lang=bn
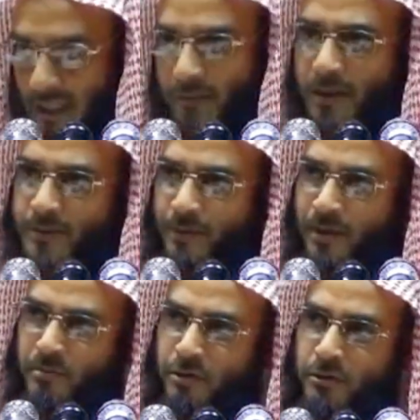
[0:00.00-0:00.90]
নামাজ
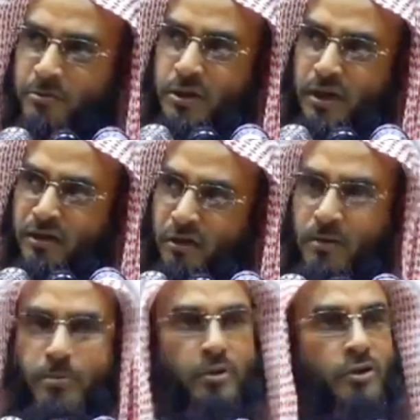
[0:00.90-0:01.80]
পড়ে মধ্যম শ্রেণীর
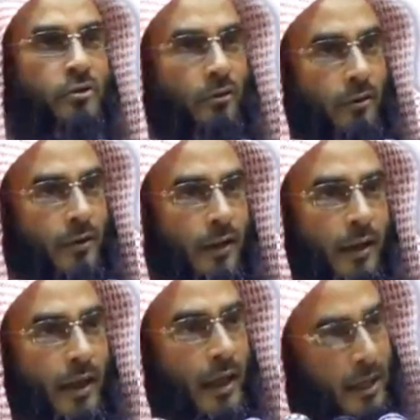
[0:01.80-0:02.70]
অল্প কিছু লোক
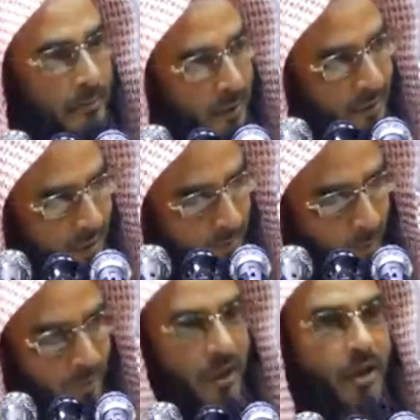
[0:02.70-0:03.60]
একেবারে যারা
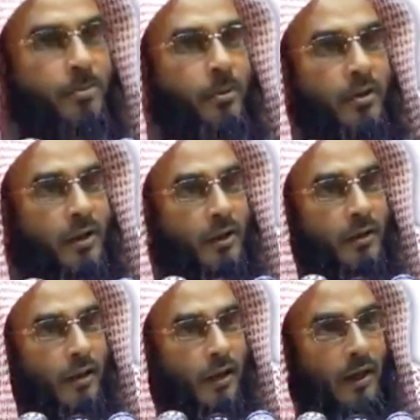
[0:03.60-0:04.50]
পথের ফকির
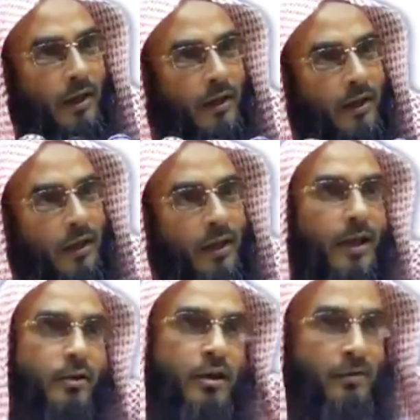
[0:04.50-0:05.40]
হ্যাঁ
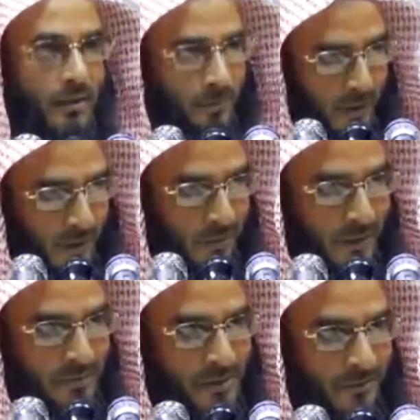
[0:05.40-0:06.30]
এরাও নামাজ পড়ে না
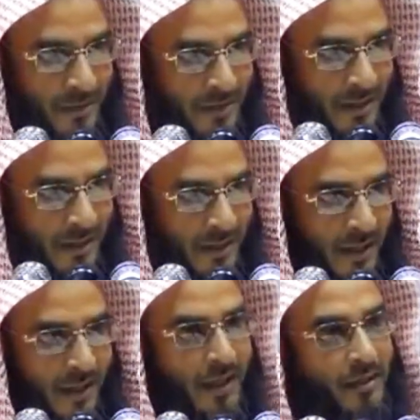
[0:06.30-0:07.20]
মুসলিম সমাজে
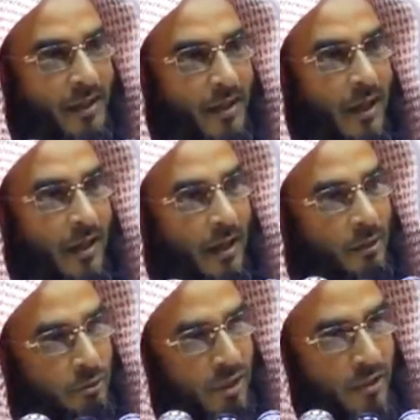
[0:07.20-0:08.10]
এদের আল্লাহ
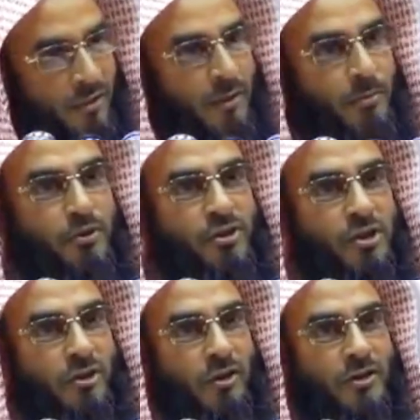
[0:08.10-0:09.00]
দুনিয়া থেকে
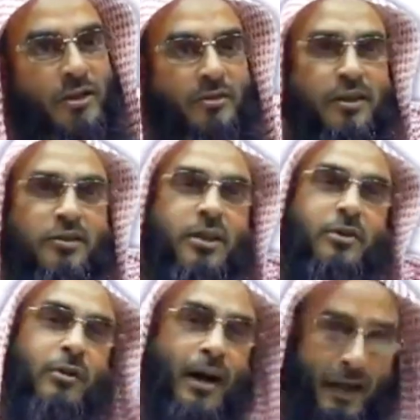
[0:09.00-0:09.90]
বঞ্চিত করেছে দিন
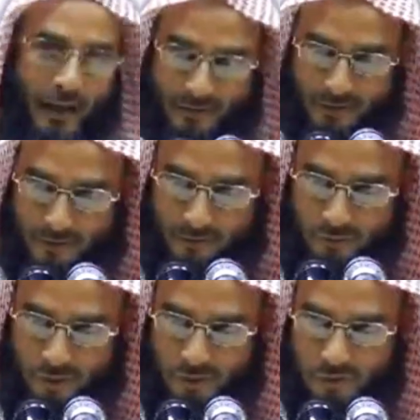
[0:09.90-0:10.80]
থেকেও আখেরা থেকেও
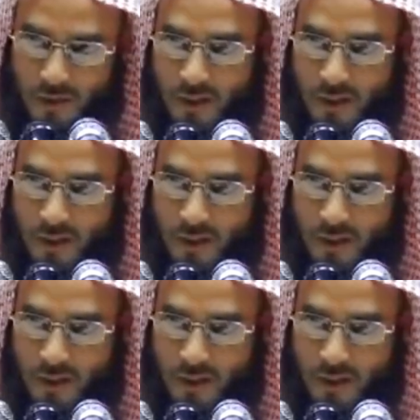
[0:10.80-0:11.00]
বঞ্চিত